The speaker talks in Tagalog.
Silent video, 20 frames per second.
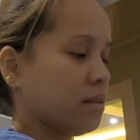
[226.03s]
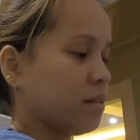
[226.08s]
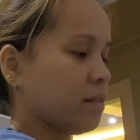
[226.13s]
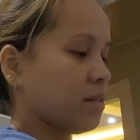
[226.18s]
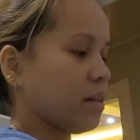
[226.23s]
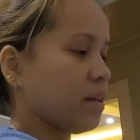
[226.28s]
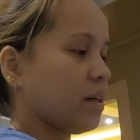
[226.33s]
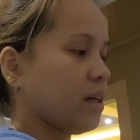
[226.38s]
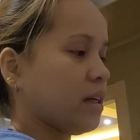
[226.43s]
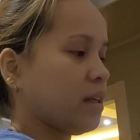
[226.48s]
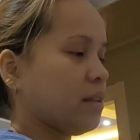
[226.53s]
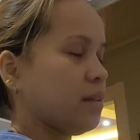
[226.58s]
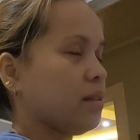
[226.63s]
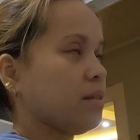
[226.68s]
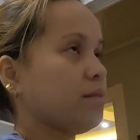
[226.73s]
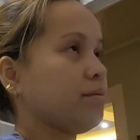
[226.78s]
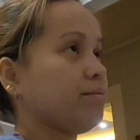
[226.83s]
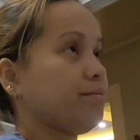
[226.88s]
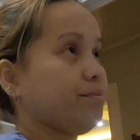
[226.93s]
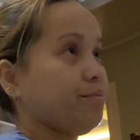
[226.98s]
Ang tagal.
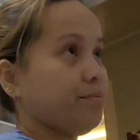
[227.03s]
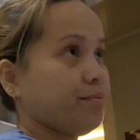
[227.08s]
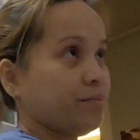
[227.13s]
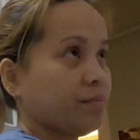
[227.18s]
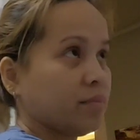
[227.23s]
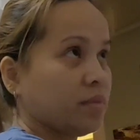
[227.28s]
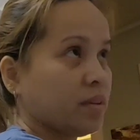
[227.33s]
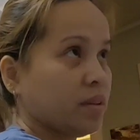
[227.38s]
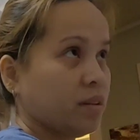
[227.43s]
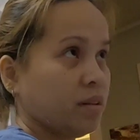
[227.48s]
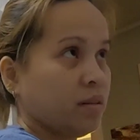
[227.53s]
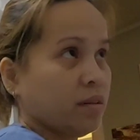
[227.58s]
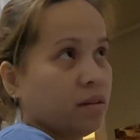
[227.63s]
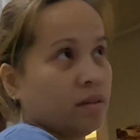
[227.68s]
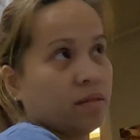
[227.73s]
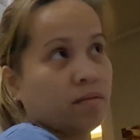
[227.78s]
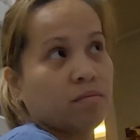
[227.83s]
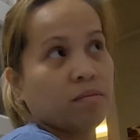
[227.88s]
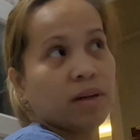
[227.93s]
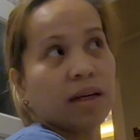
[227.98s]

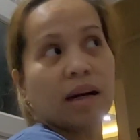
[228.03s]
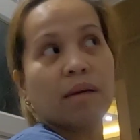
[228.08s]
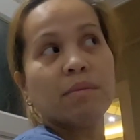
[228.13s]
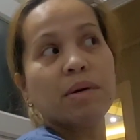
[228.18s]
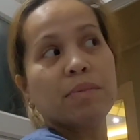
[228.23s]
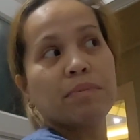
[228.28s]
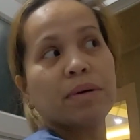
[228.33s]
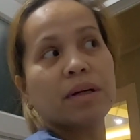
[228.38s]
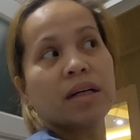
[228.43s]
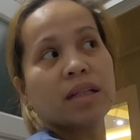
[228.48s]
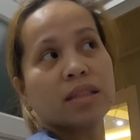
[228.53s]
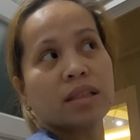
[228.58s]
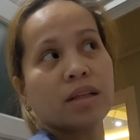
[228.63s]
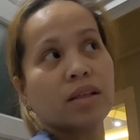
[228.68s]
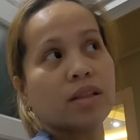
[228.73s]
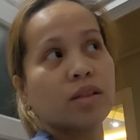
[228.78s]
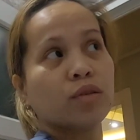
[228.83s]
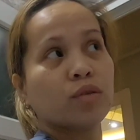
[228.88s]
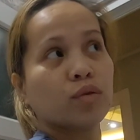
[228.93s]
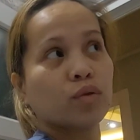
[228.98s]
Marami pa
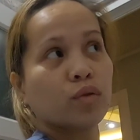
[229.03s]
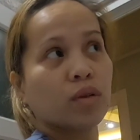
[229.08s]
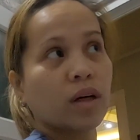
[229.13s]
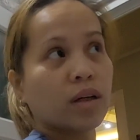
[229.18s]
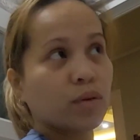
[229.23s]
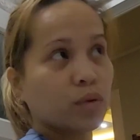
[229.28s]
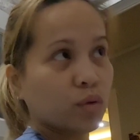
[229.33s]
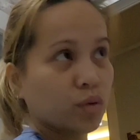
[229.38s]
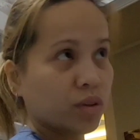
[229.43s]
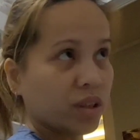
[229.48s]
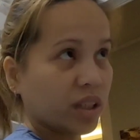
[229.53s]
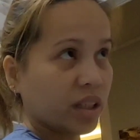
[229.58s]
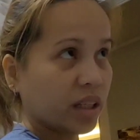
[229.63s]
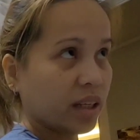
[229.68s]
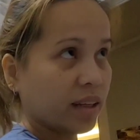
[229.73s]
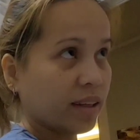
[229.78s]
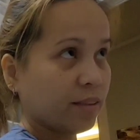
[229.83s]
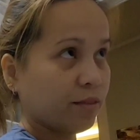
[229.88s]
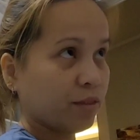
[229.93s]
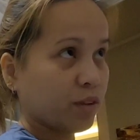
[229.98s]
kasi yung ano,
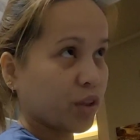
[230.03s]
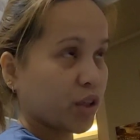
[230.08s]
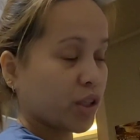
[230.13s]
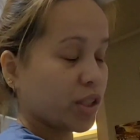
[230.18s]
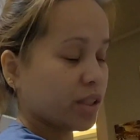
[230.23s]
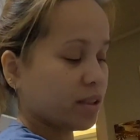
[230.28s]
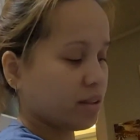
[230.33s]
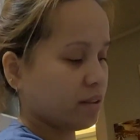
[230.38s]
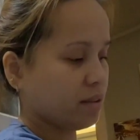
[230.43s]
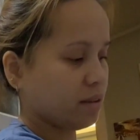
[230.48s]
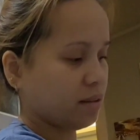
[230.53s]
diniliver.